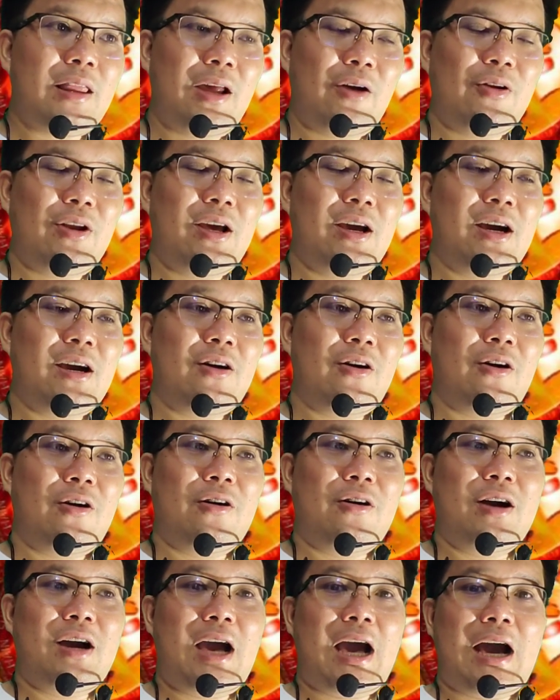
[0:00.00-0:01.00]
แล้วเรื่องข
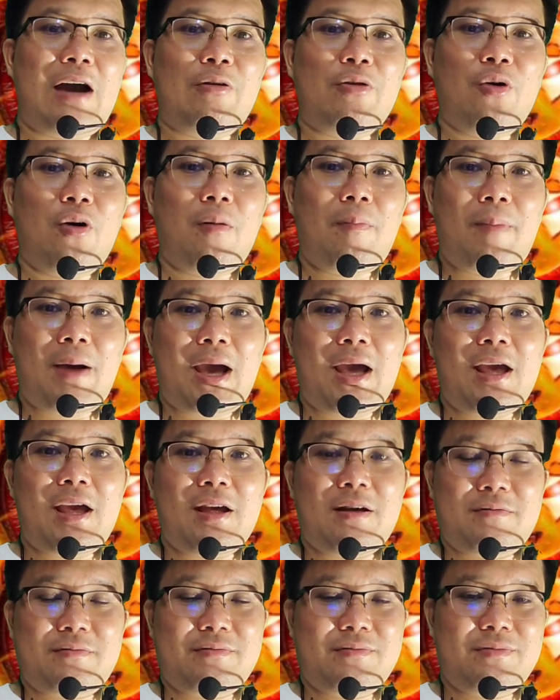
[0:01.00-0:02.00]
องข่าวทั่วไป
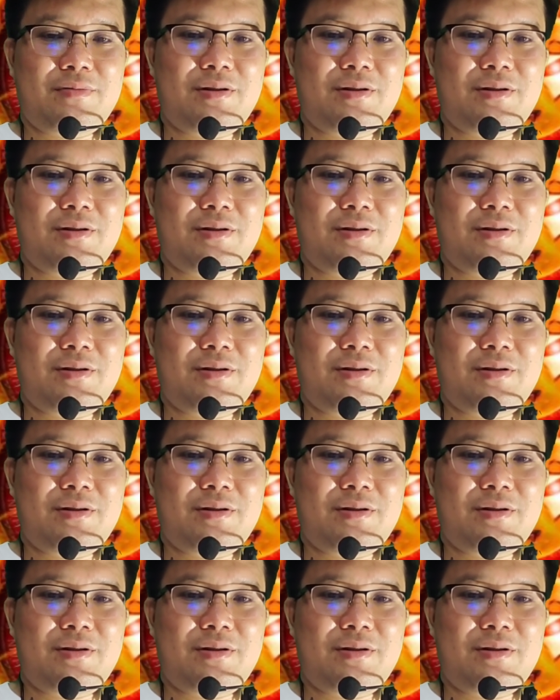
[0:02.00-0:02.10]
อ่ะ